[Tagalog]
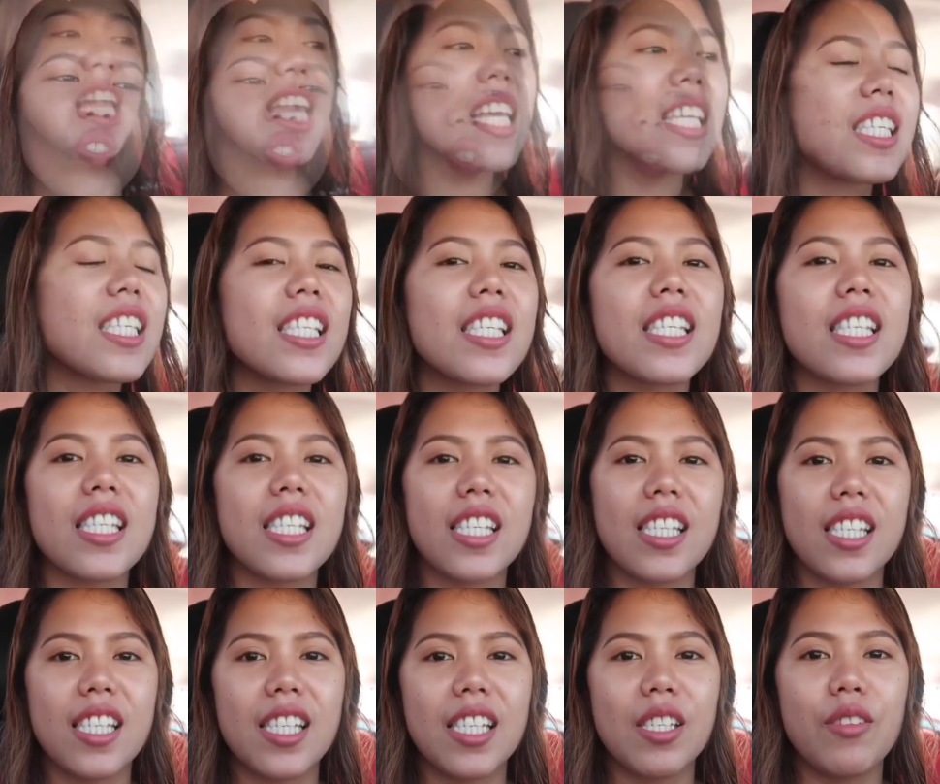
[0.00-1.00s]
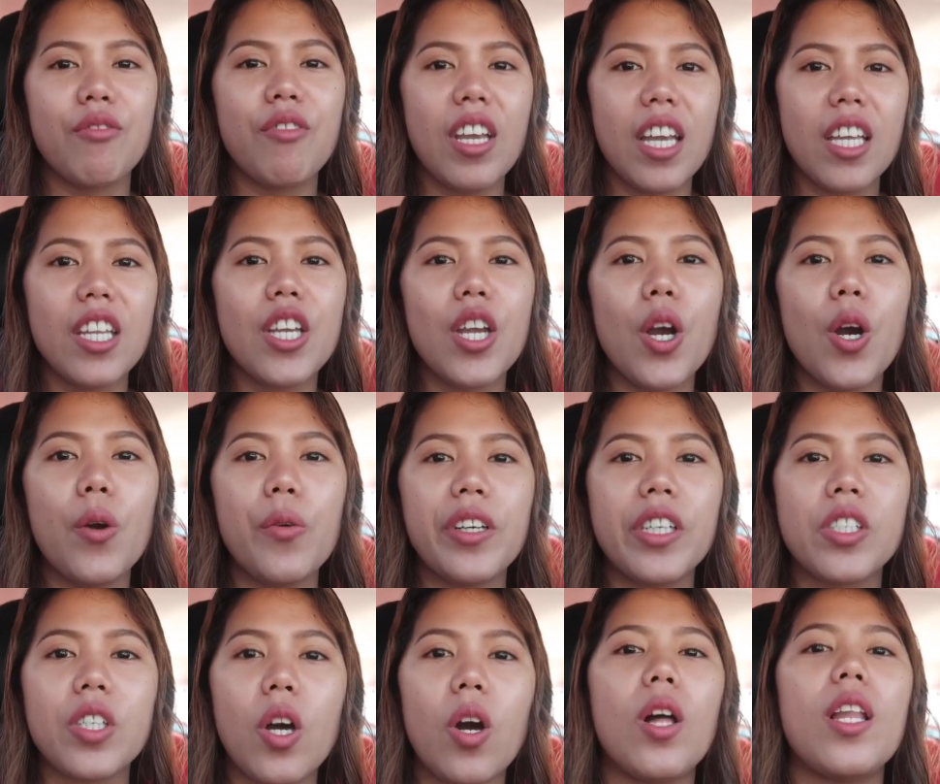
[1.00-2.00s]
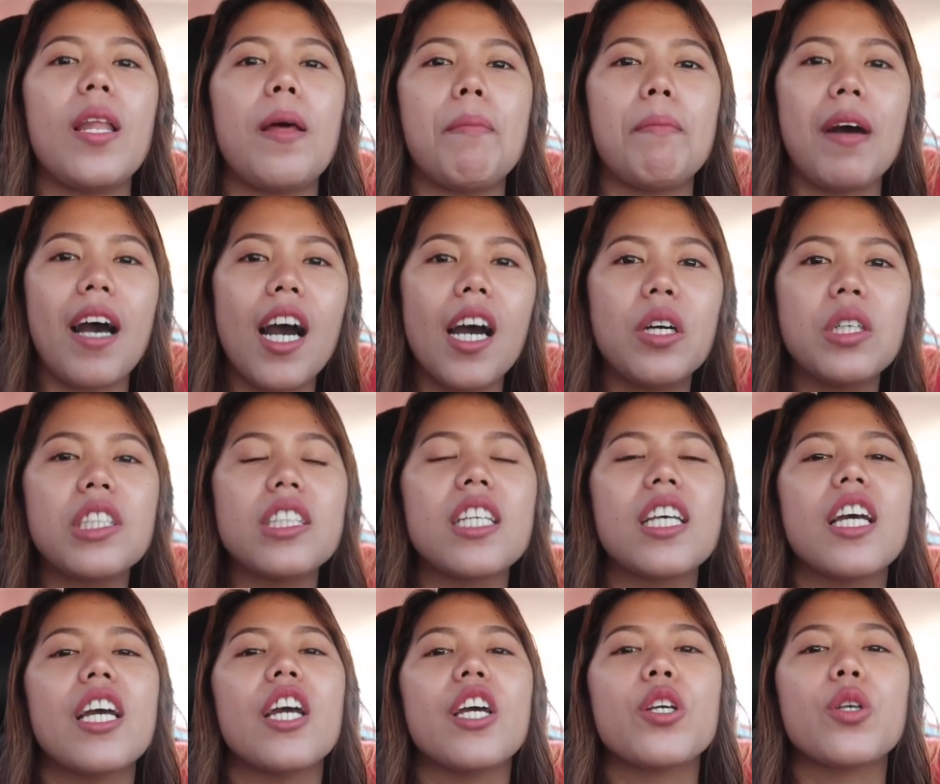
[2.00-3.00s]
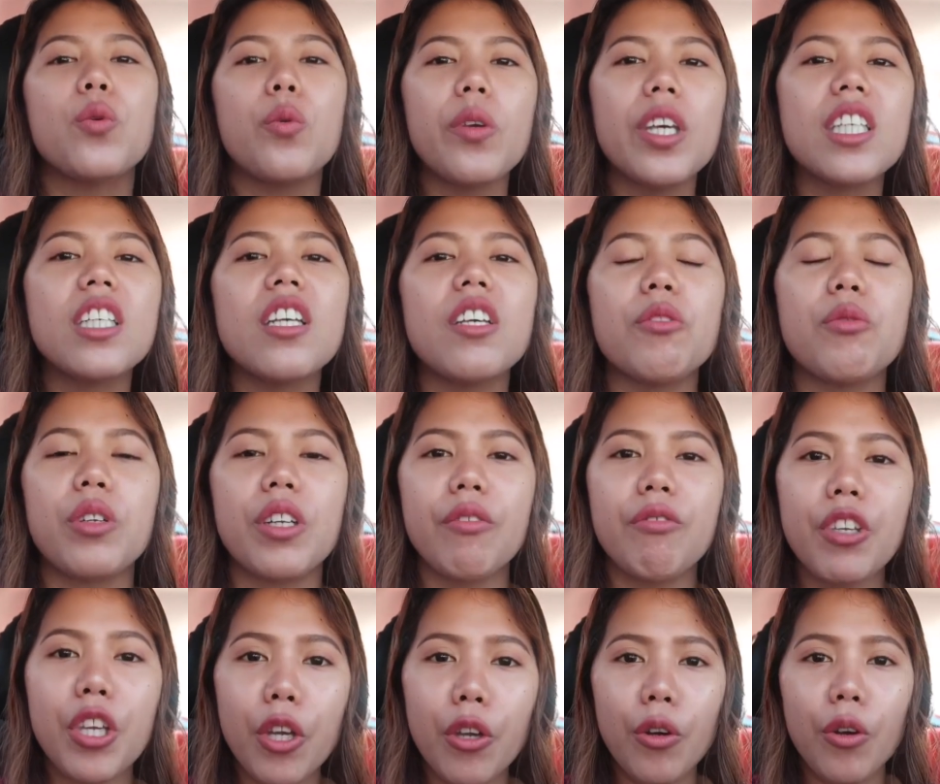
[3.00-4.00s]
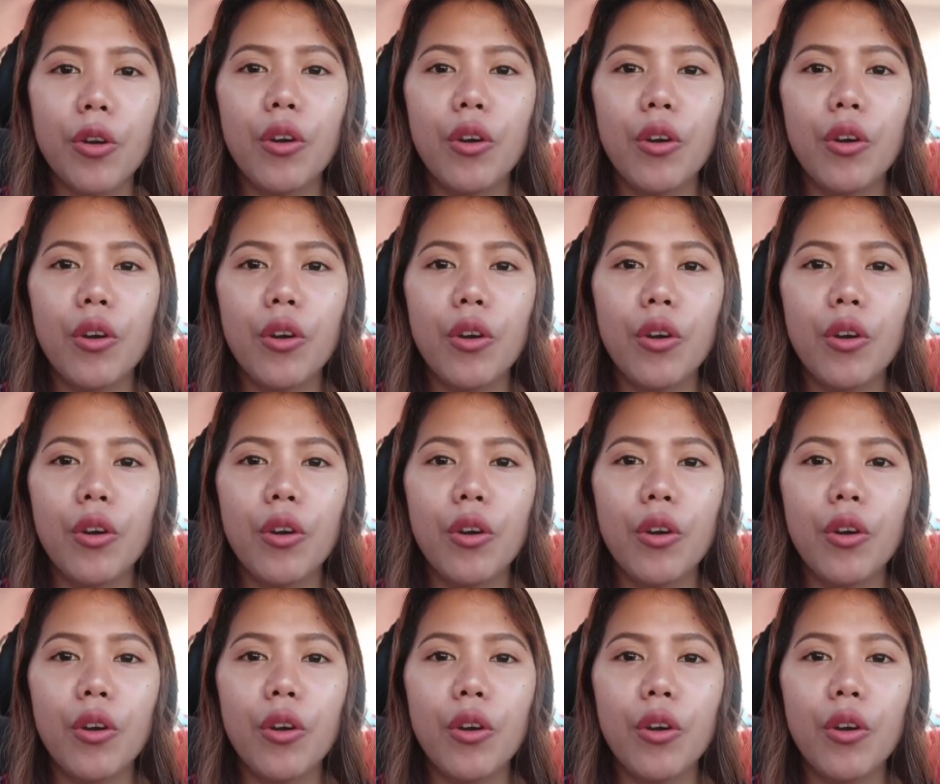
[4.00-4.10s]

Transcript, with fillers: This video is all about quick review